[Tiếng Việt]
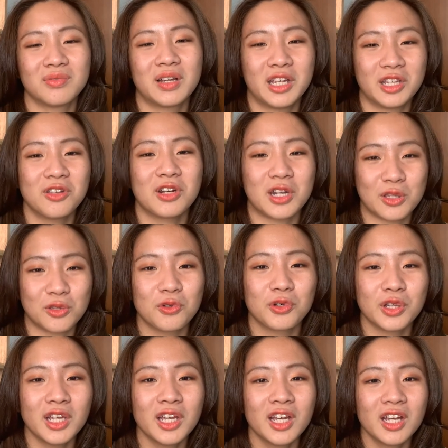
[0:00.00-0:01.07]
hình tượng thế
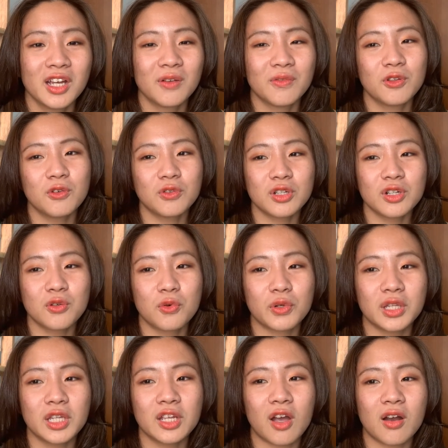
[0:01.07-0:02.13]
giới ví dụ như
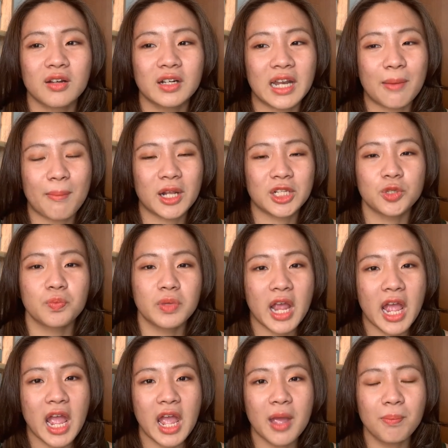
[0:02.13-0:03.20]
cuốn gì nhỉ người đàn bà trong
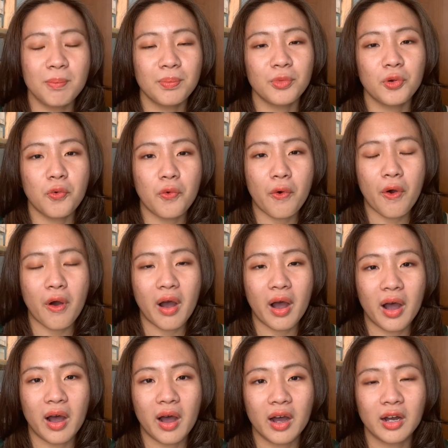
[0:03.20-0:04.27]
đêm của
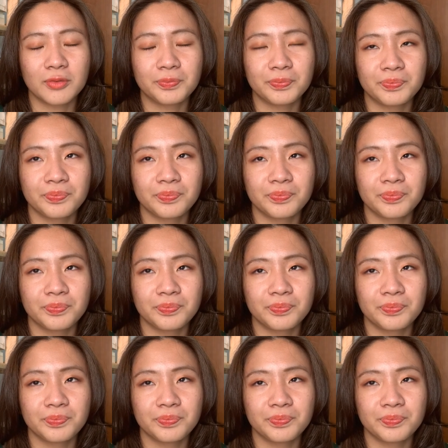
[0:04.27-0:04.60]
uh,